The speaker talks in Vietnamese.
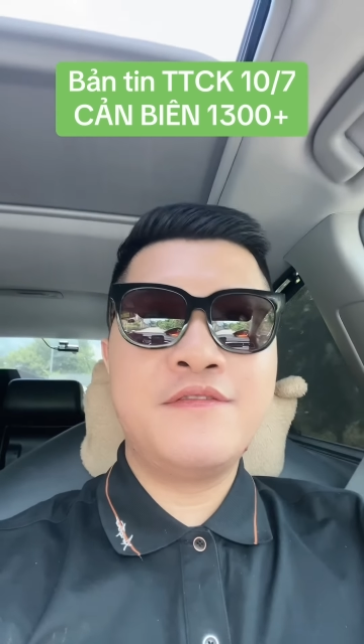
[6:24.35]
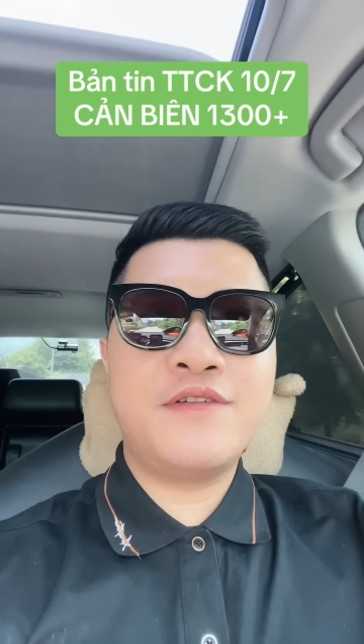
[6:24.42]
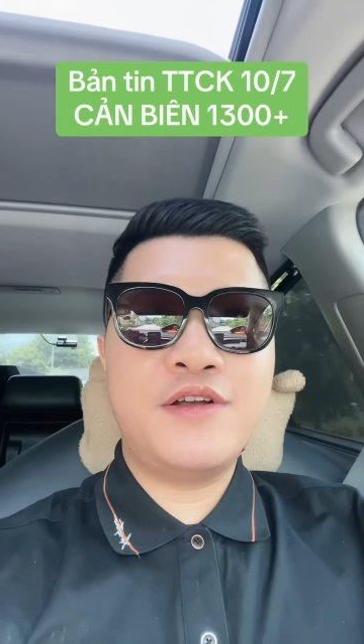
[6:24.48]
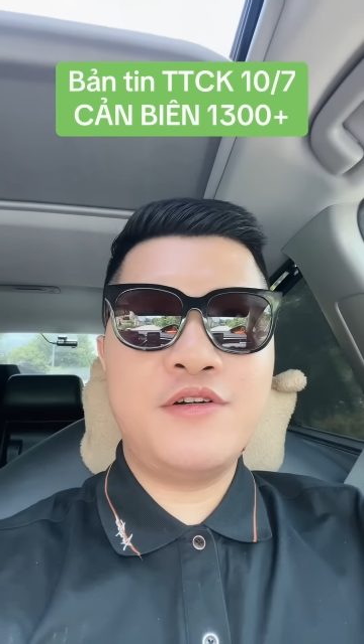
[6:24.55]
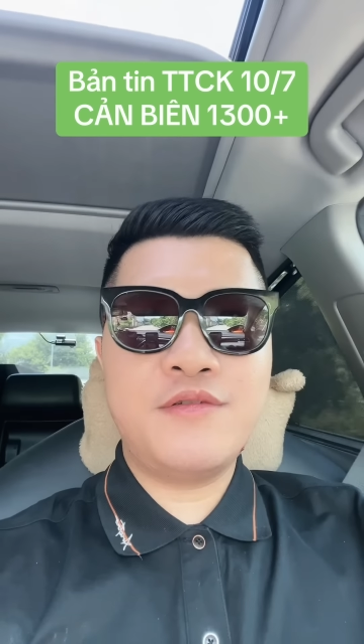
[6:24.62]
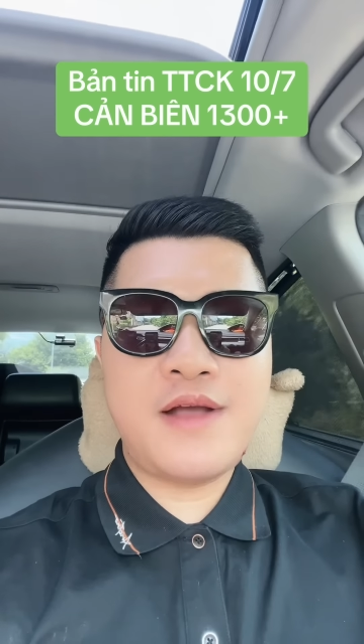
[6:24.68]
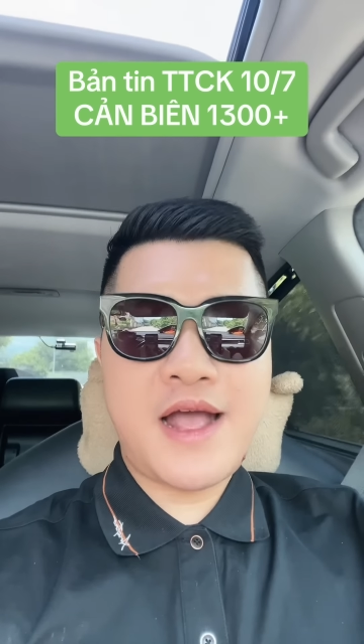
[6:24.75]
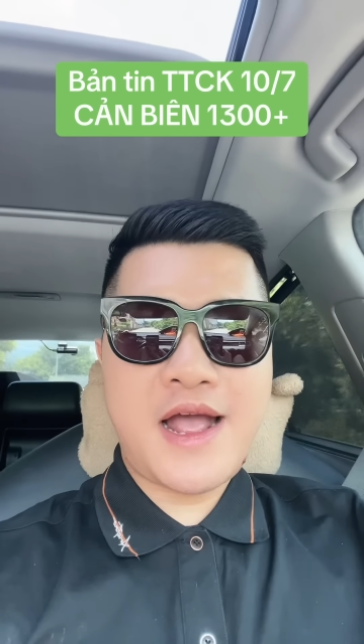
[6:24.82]
vào
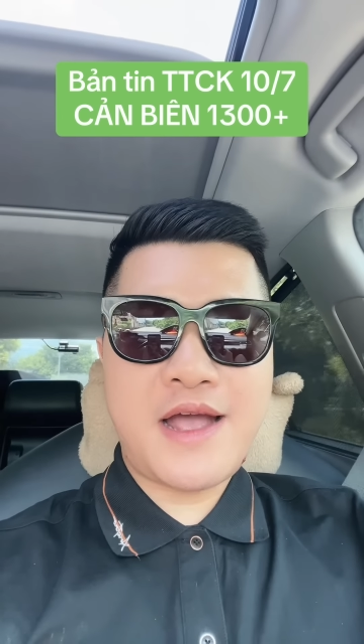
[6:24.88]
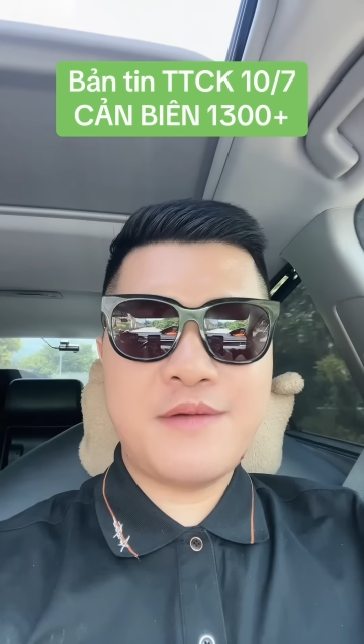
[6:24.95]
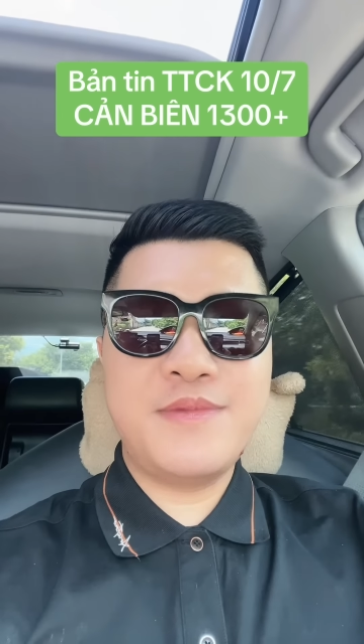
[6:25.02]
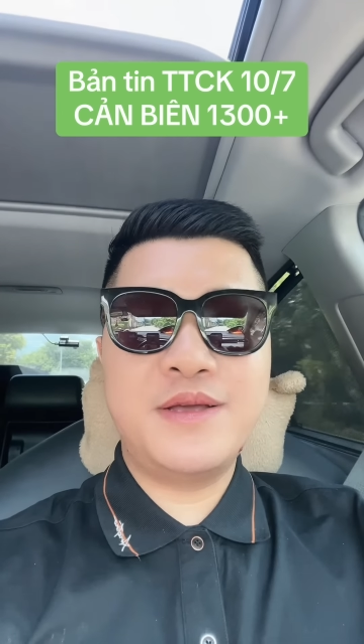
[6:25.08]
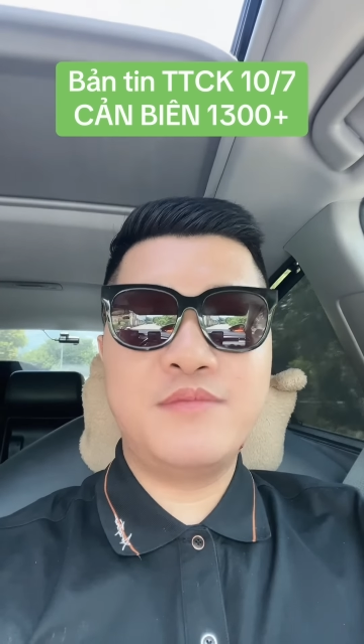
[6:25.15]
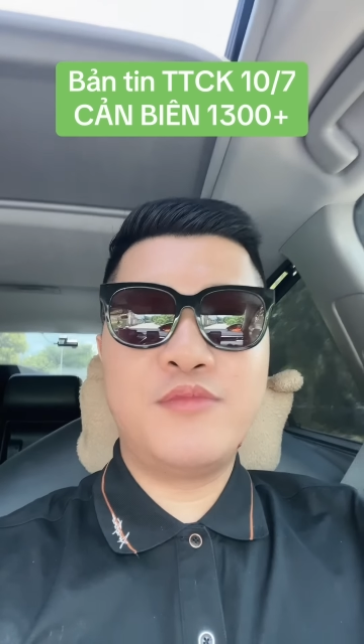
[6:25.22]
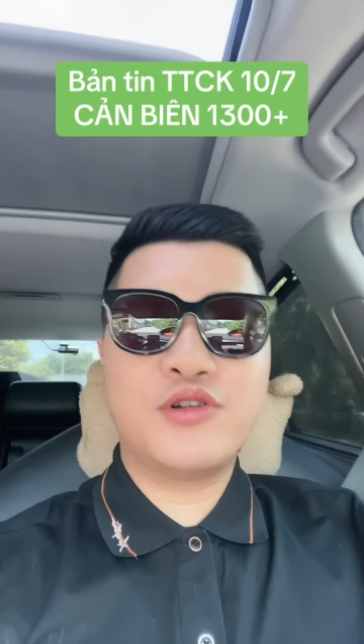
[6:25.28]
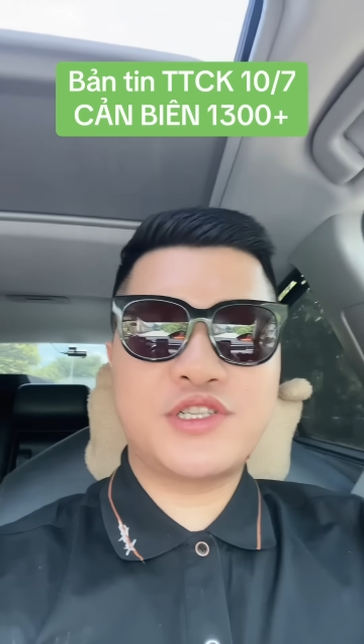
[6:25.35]
lúc
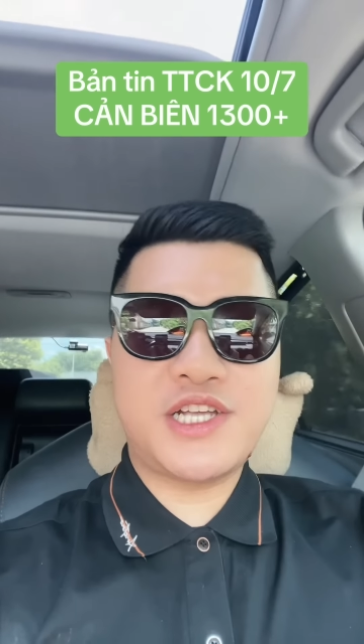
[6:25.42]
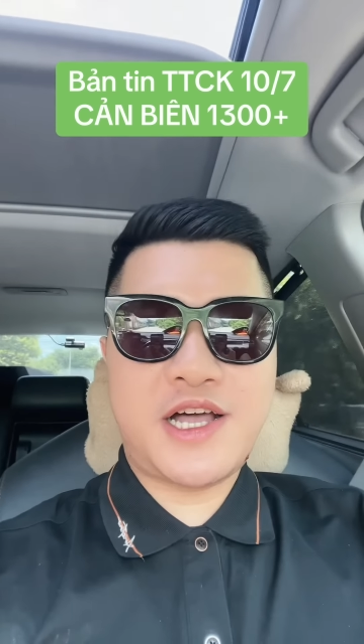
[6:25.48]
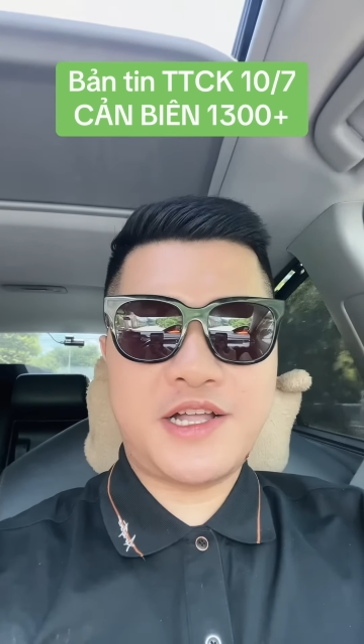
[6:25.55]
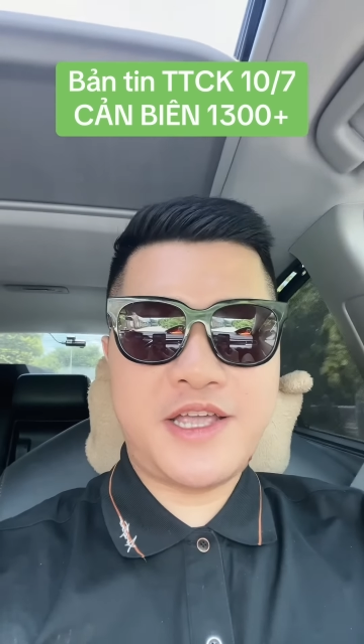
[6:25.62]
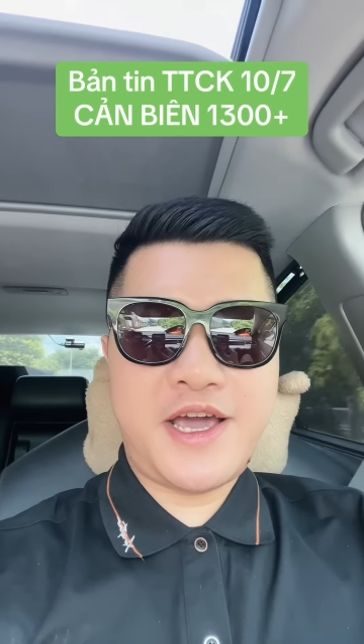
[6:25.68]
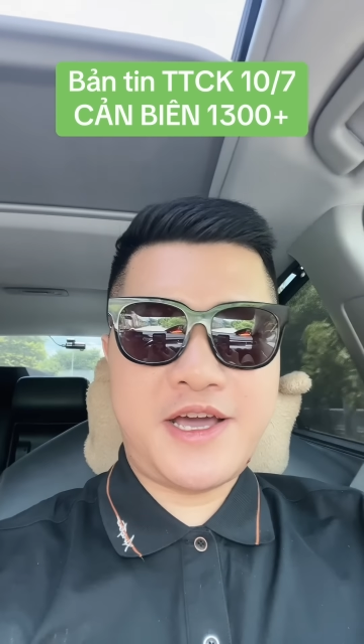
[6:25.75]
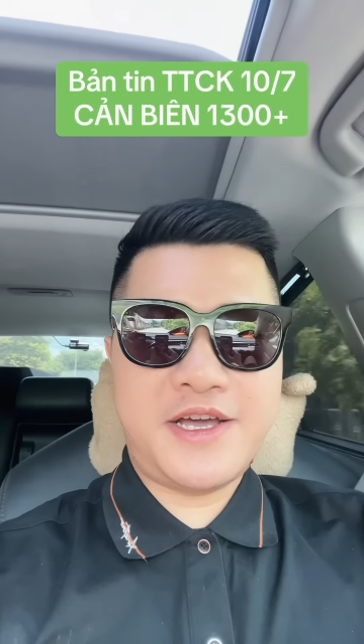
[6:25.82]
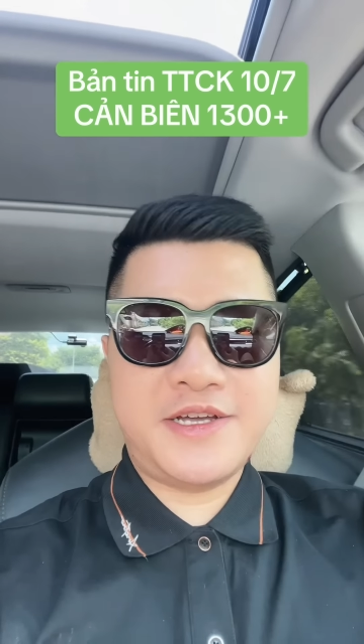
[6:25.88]
21 giờ
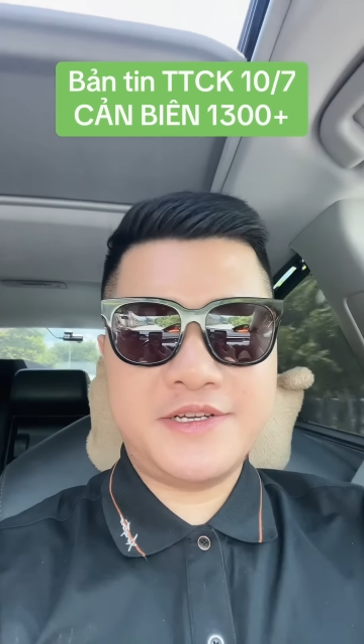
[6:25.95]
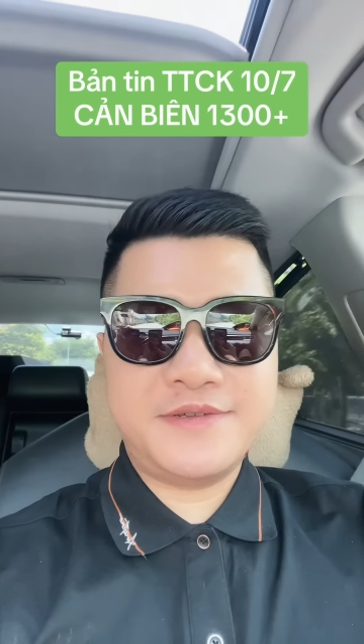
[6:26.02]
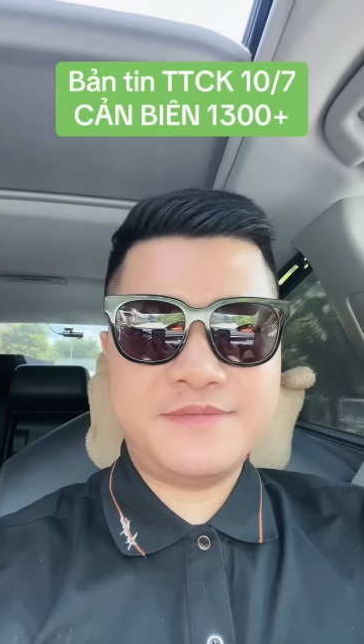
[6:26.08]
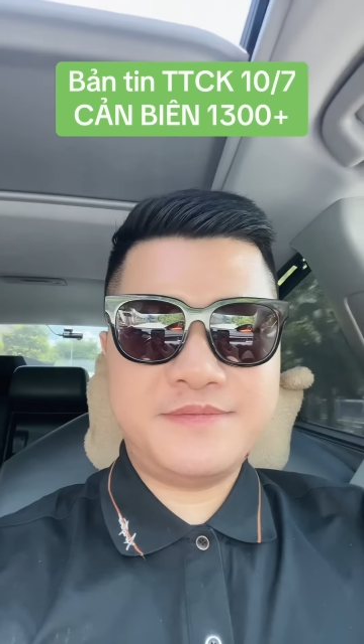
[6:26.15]
nhá.